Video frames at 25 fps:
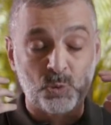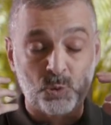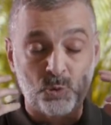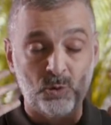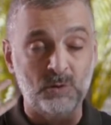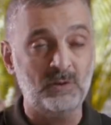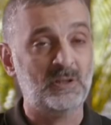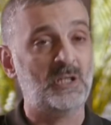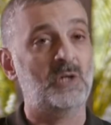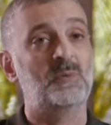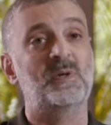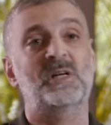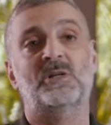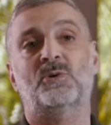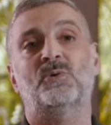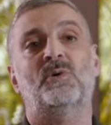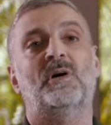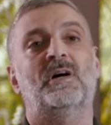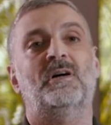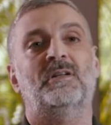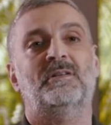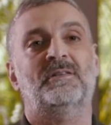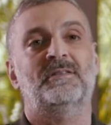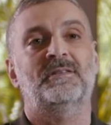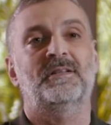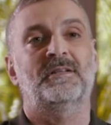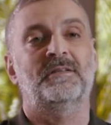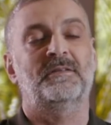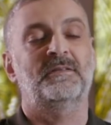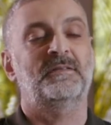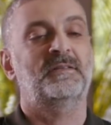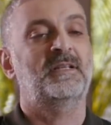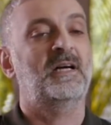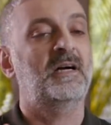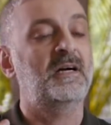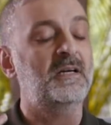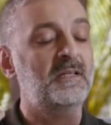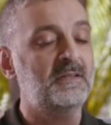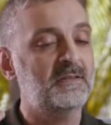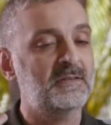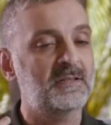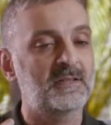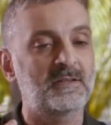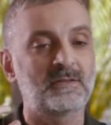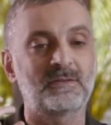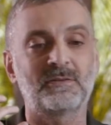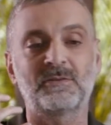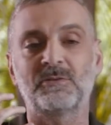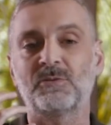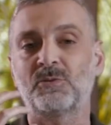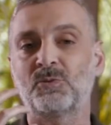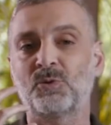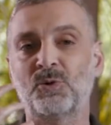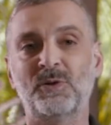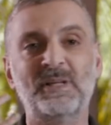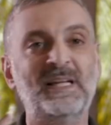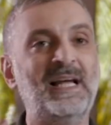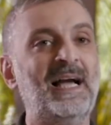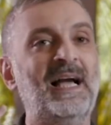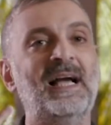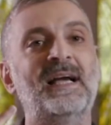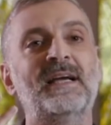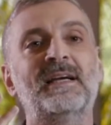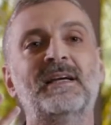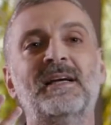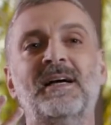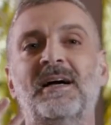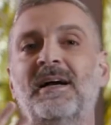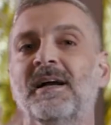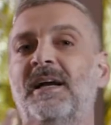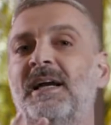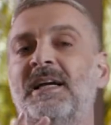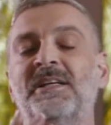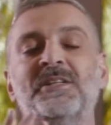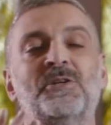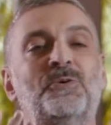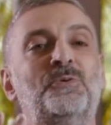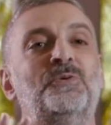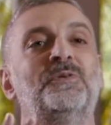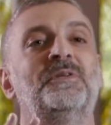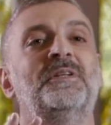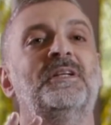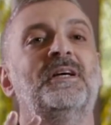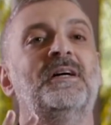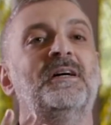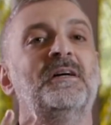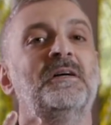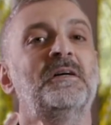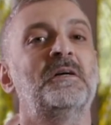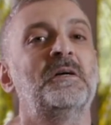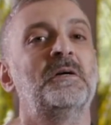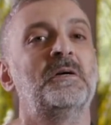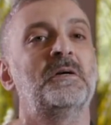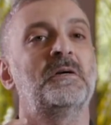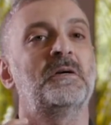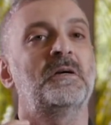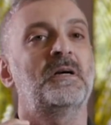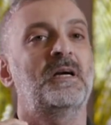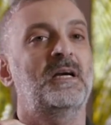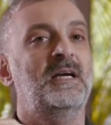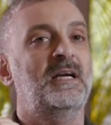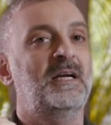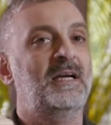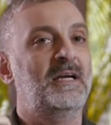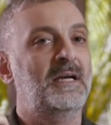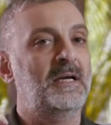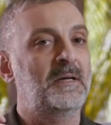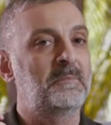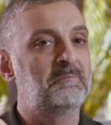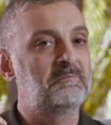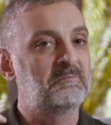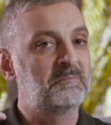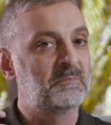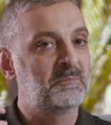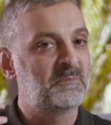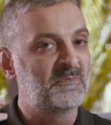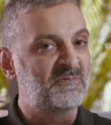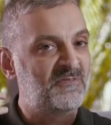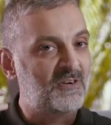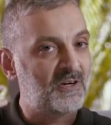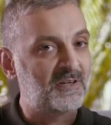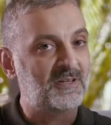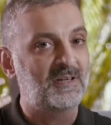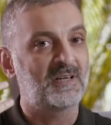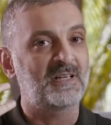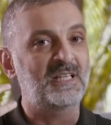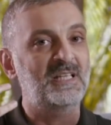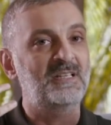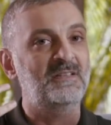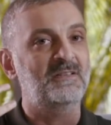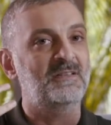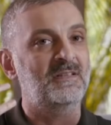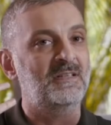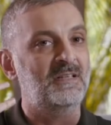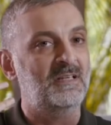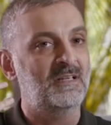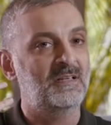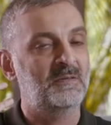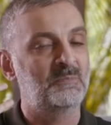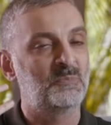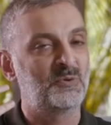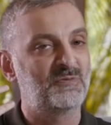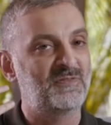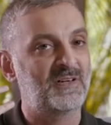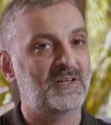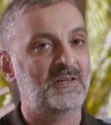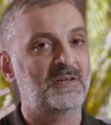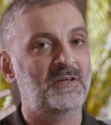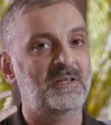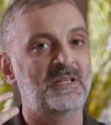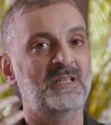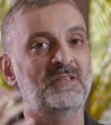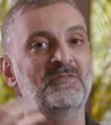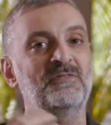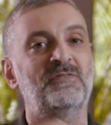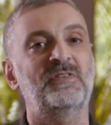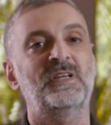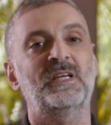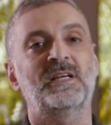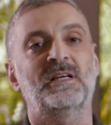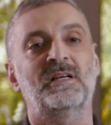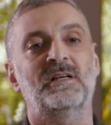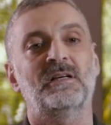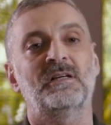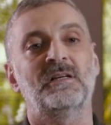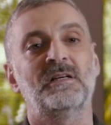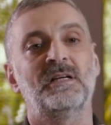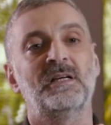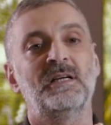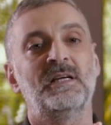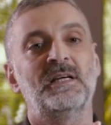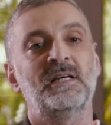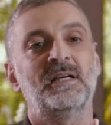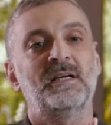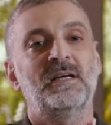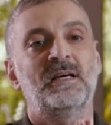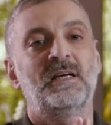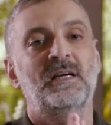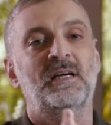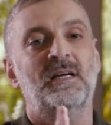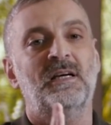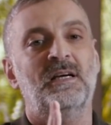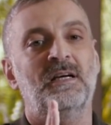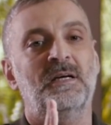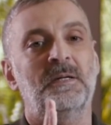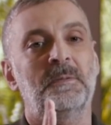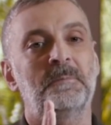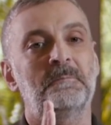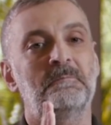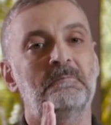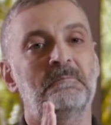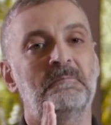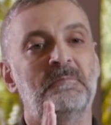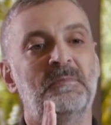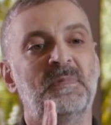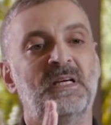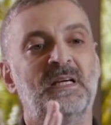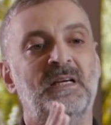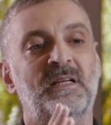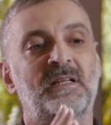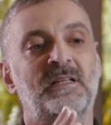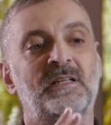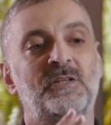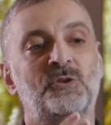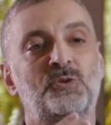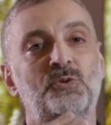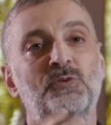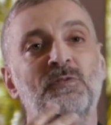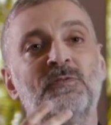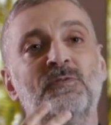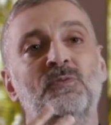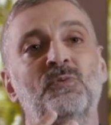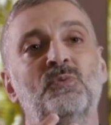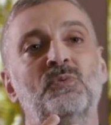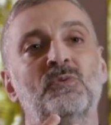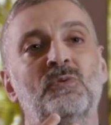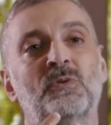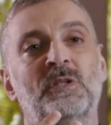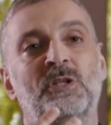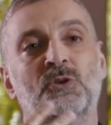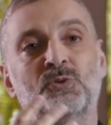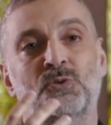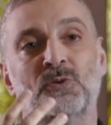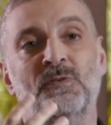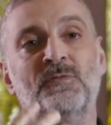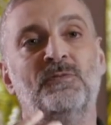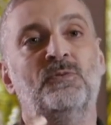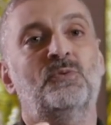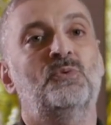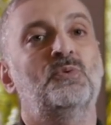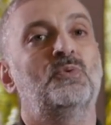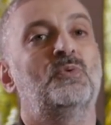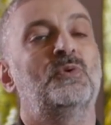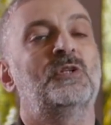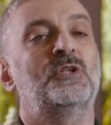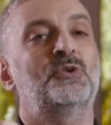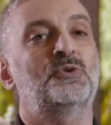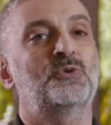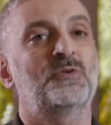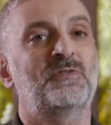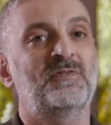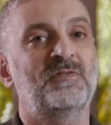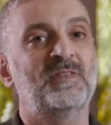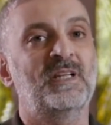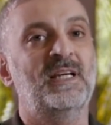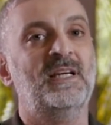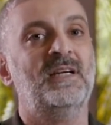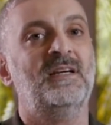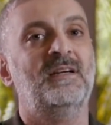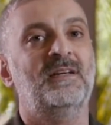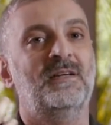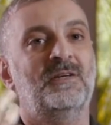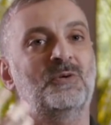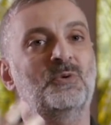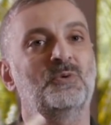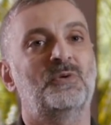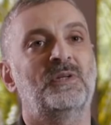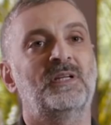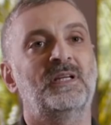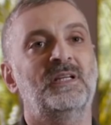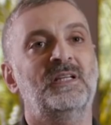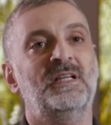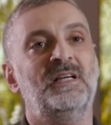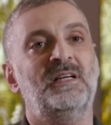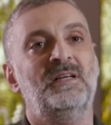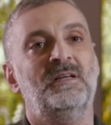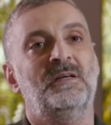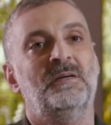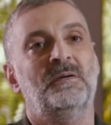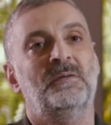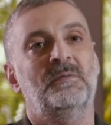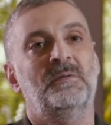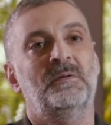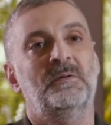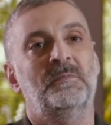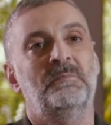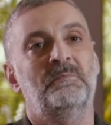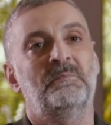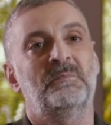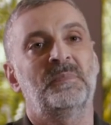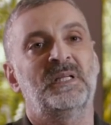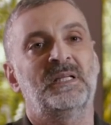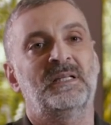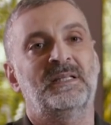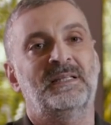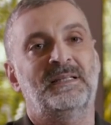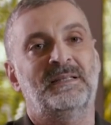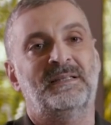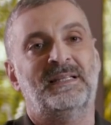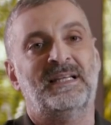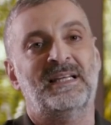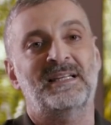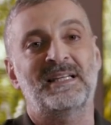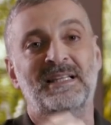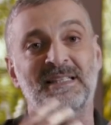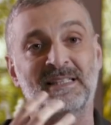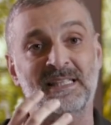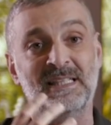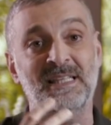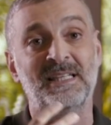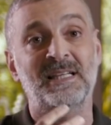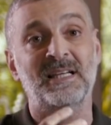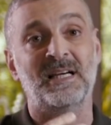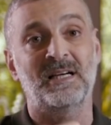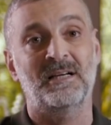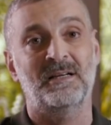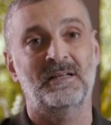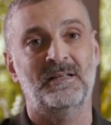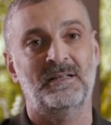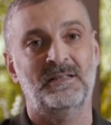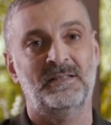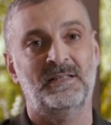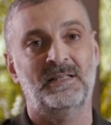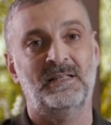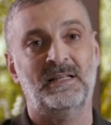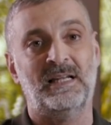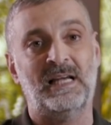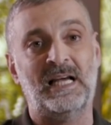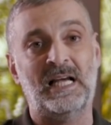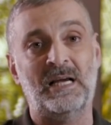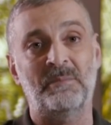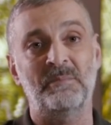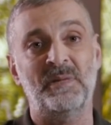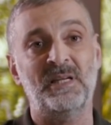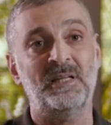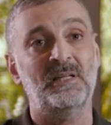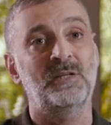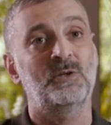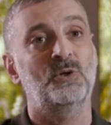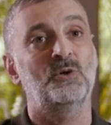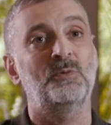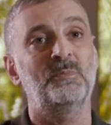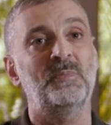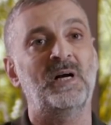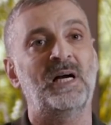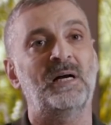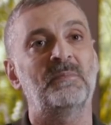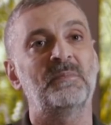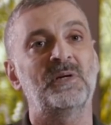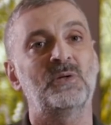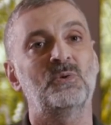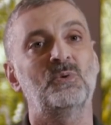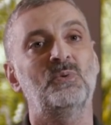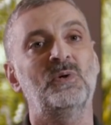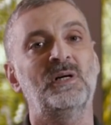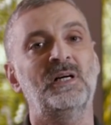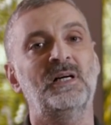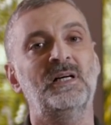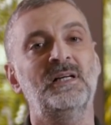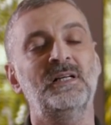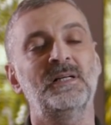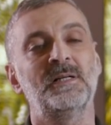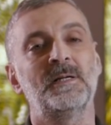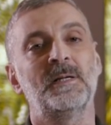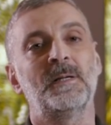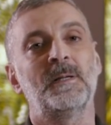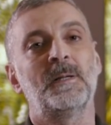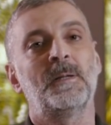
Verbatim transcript: كل توقعاتنا تخطت كل حاجة احنا كنا آه، مفكرين آه، مفكرين فيها اللي شفته اللي شفته واللي شفناه كلنا كنتيجة للأعمال اللي هم عملوها